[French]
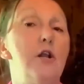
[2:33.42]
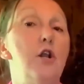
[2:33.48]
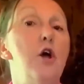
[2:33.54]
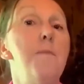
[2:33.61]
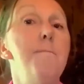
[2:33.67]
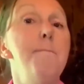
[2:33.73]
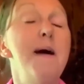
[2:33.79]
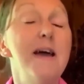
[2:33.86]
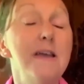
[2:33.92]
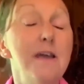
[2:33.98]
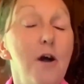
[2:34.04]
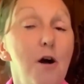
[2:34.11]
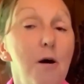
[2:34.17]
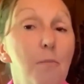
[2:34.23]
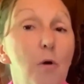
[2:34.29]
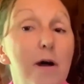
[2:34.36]
Le
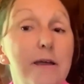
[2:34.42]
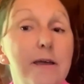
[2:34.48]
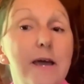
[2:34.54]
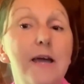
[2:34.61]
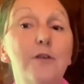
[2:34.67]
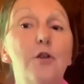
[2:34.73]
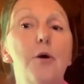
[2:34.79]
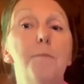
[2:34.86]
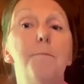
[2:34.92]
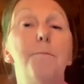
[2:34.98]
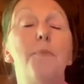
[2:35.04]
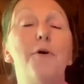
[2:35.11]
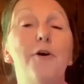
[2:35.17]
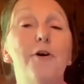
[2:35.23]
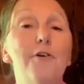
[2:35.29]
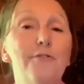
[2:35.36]
meilleur moyen de
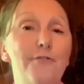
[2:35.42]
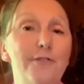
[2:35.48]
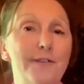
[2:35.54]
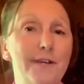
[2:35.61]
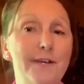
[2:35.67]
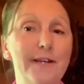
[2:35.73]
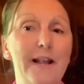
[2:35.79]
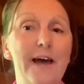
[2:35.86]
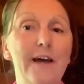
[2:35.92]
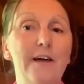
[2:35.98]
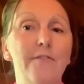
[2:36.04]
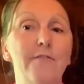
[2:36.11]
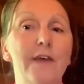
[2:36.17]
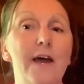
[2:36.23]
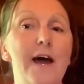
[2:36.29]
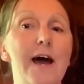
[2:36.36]
profiter de la
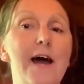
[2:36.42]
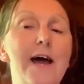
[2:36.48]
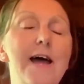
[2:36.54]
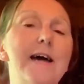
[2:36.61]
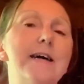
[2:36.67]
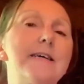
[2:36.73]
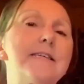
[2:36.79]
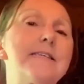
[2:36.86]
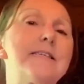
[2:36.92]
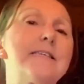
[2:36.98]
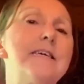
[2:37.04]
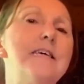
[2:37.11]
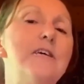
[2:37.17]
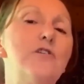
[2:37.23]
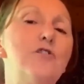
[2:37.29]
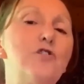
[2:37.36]
rivière,
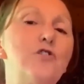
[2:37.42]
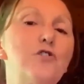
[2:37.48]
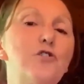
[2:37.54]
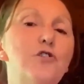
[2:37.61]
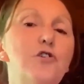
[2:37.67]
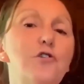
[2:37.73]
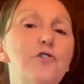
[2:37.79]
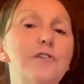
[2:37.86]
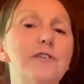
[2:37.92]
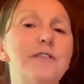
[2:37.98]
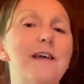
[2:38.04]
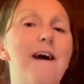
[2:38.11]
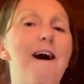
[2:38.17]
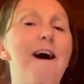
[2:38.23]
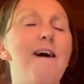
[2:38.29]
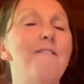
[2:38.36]
c'est
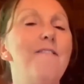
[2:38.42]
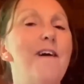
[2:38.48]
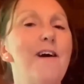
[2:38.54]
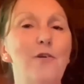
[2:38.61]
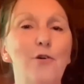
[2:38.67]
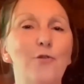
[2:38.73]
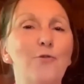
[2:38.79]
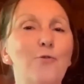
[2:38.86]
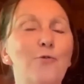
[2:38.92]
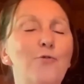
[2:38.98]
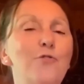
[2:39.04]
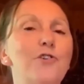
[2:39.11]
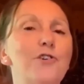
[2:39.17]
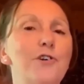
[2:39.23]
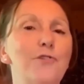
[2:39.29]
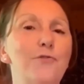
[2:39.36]
juste avant le
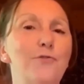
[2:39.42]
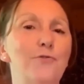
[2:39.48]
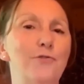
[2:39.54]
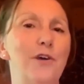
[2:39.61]
coucher du